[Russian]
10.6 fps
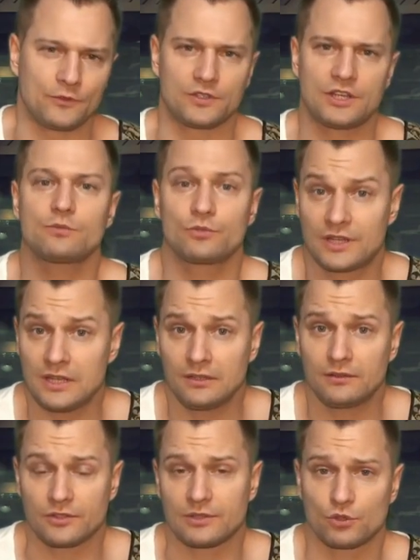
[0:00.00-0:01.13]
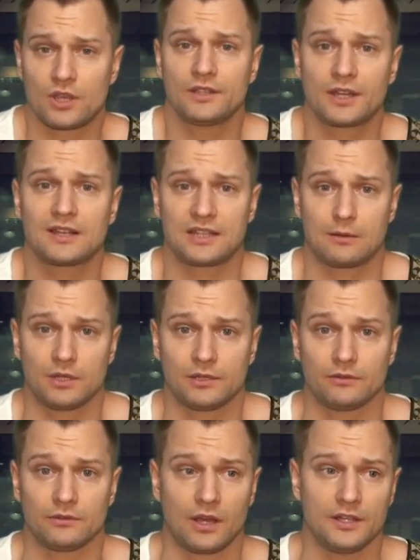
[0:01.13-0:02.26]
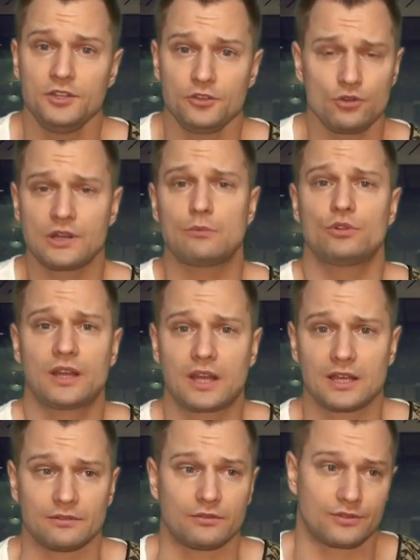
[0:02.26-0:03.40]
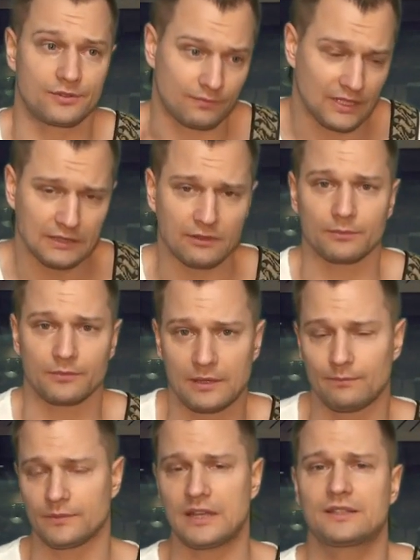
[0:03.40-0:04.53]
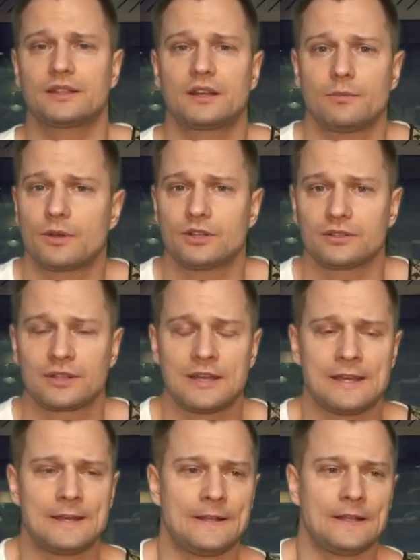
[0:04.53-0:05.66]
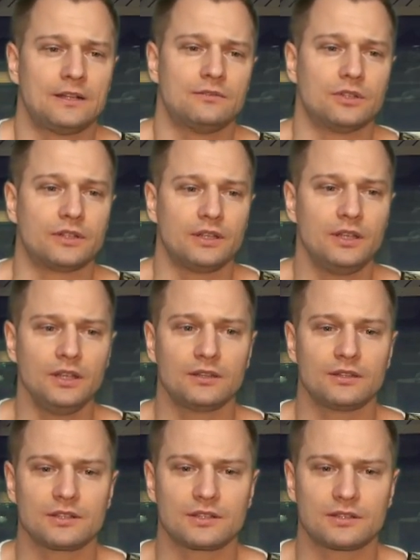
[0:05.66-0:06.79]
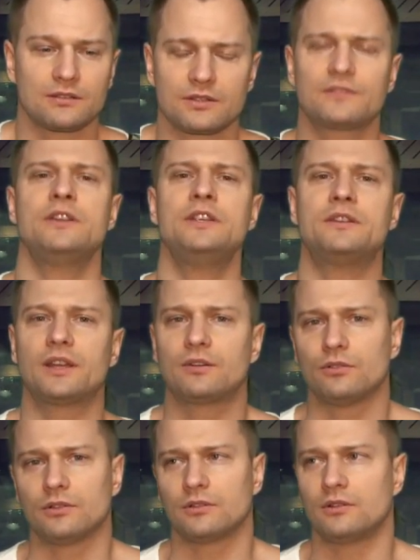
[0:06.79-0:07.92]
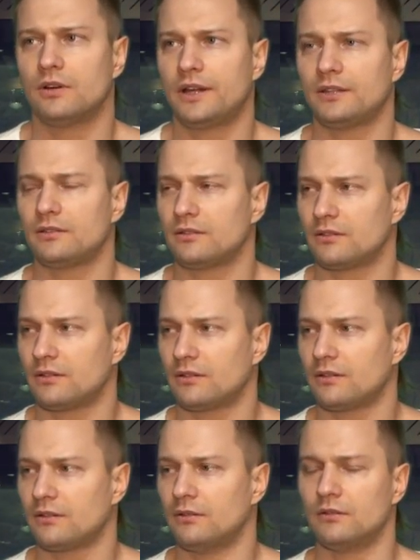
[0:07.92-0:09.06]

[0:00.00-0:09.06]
то есть, я же музыкант, то есть, а музыканты как зарабатывают? Они ничего никому не доказывают, то есть, надо вам, я, я сыграю, пожалуйста, вот, и звонит такой, говорит... Э,